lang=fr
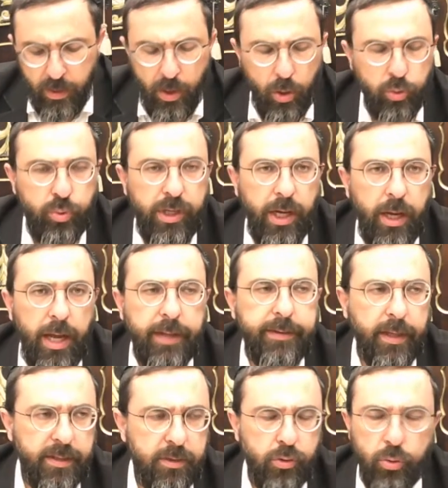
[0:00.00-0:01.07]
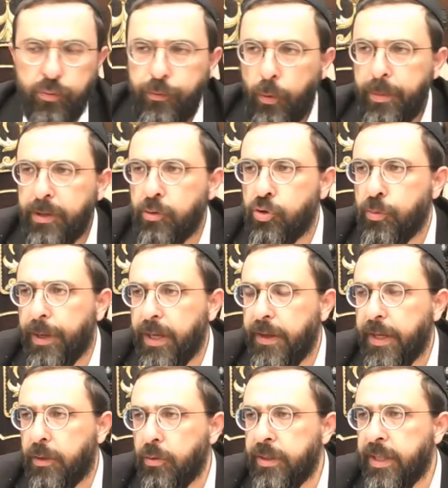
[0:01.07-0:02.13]
En tout cas, interdiction de formelle de se marier
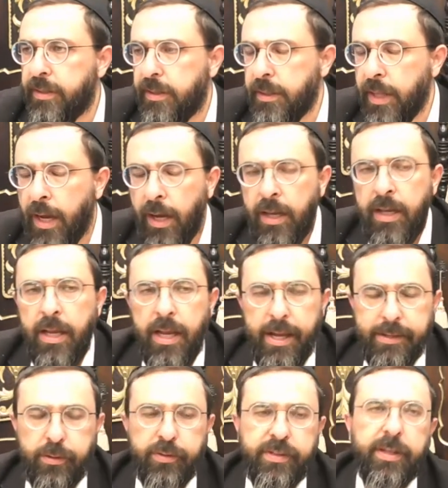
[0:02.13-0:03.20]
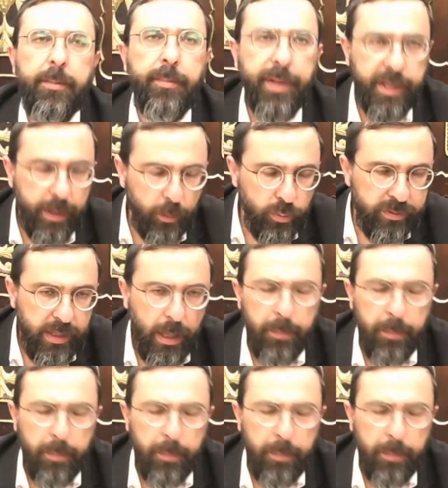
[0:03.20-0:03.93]
avec une Netina est-ce que c'est Begueruta,